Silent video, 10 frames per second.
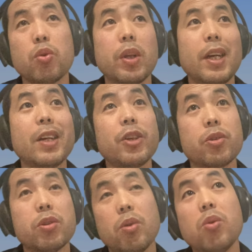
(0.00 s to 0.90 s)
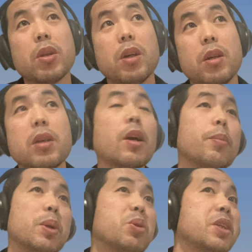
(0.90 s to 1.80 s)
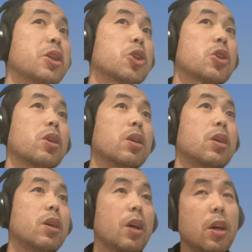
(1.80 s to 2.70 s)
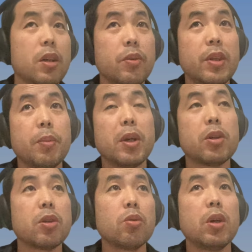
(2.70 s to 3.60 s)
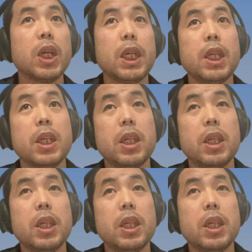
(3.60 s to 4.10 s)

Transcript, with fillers: 去东南亚享受生活的也比比皆是啊，因为那边的生活